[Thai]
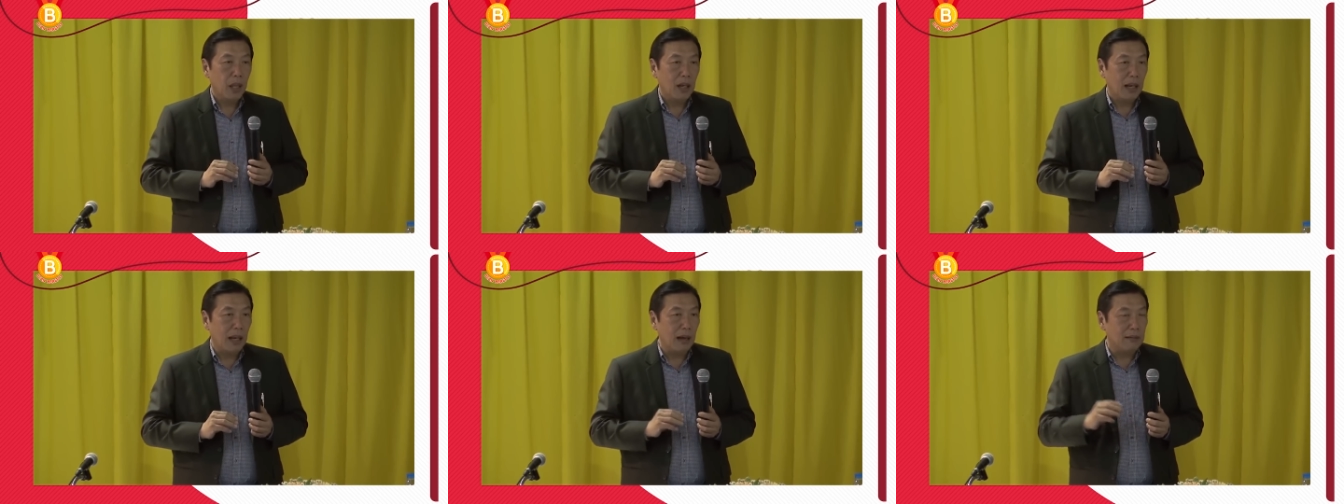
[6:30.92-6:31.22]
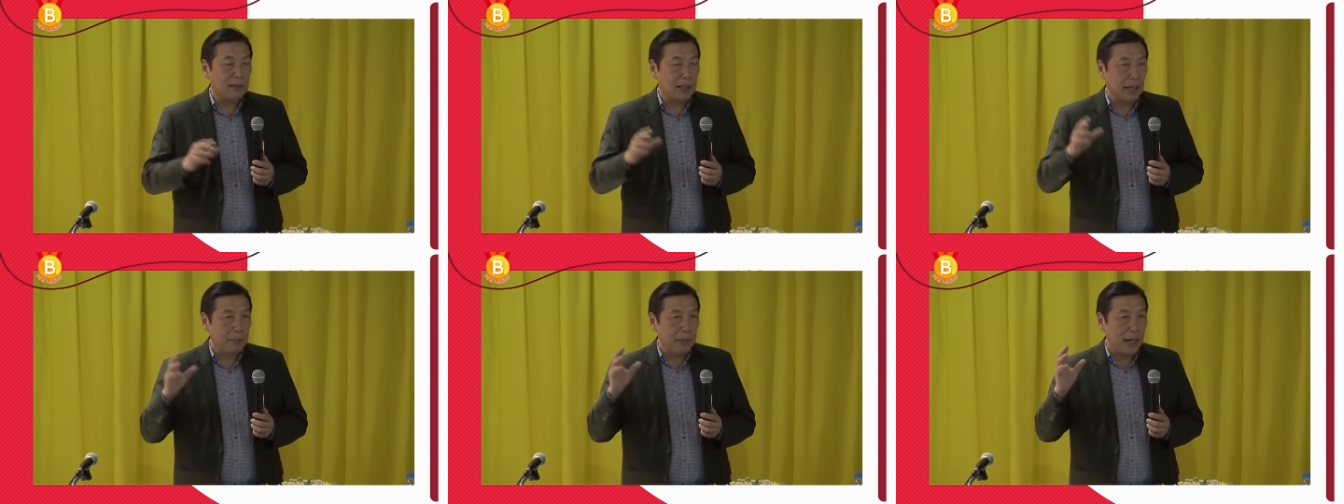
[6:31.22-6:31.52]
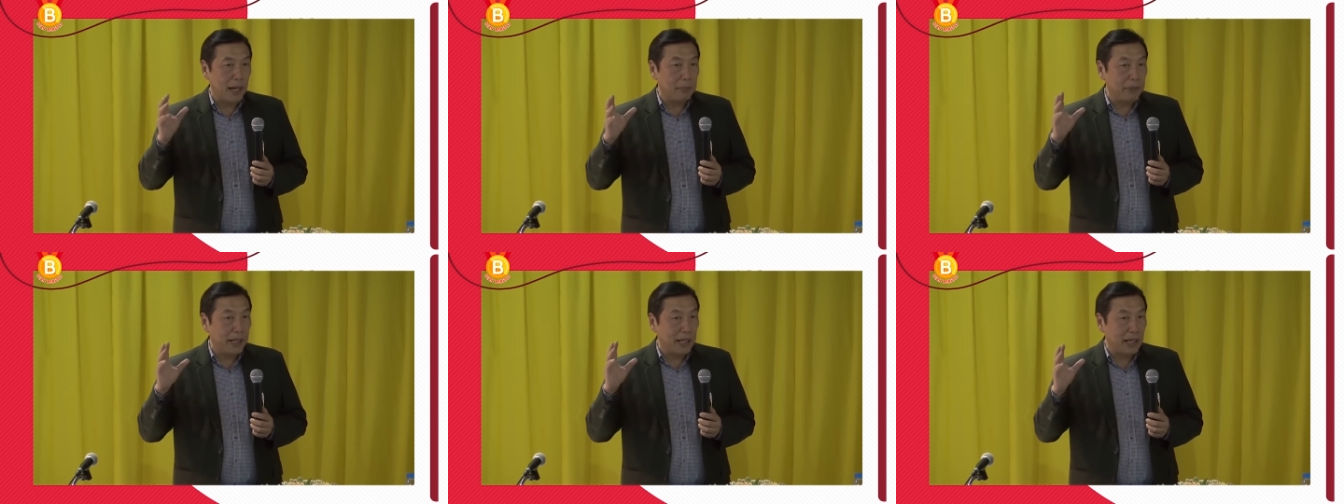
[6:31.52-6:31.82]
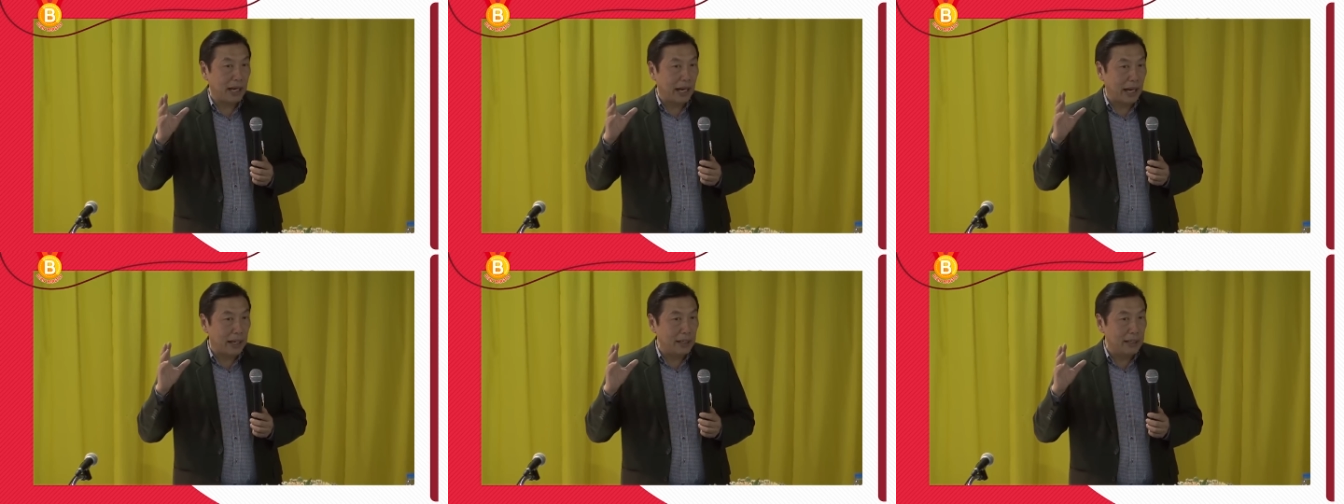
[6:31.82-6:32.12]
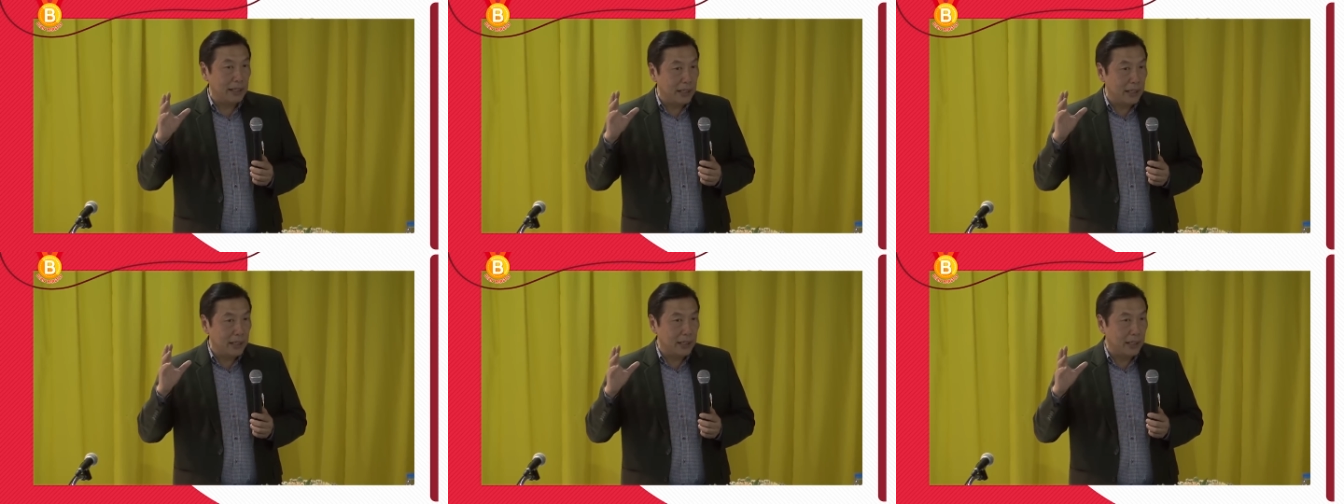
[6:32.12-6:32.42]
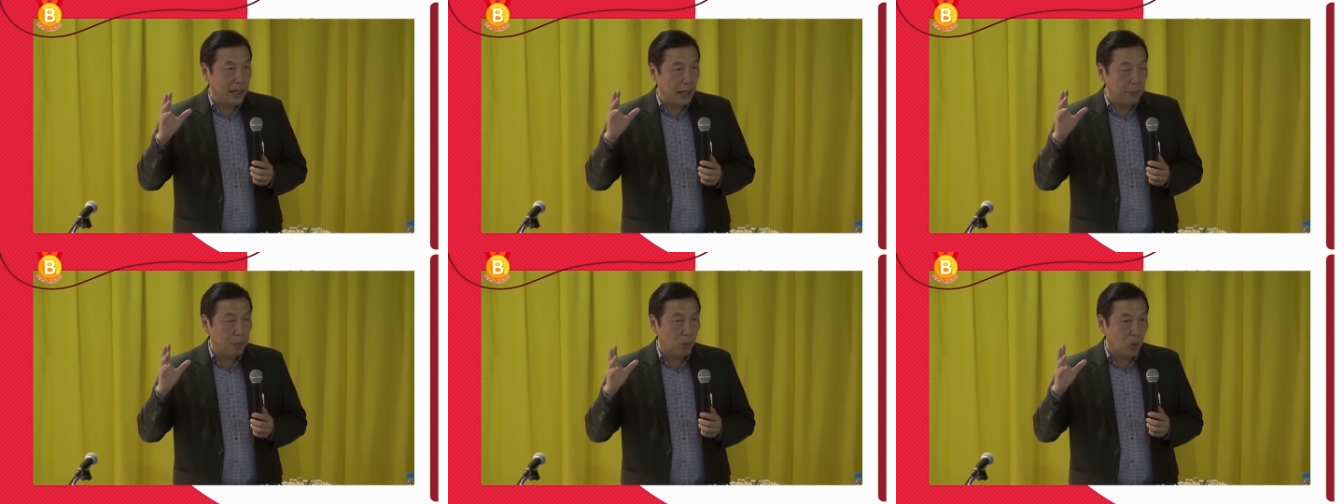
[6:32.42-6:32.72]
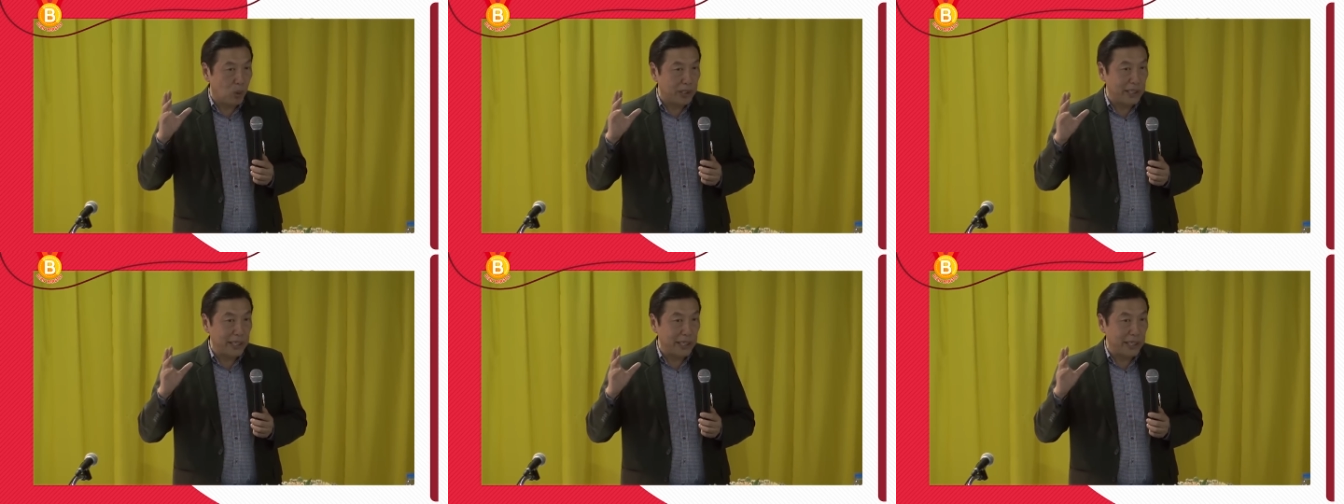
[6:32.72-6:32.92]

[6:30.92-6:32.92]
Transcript: เราสามารถมีอาหารดีให้โปร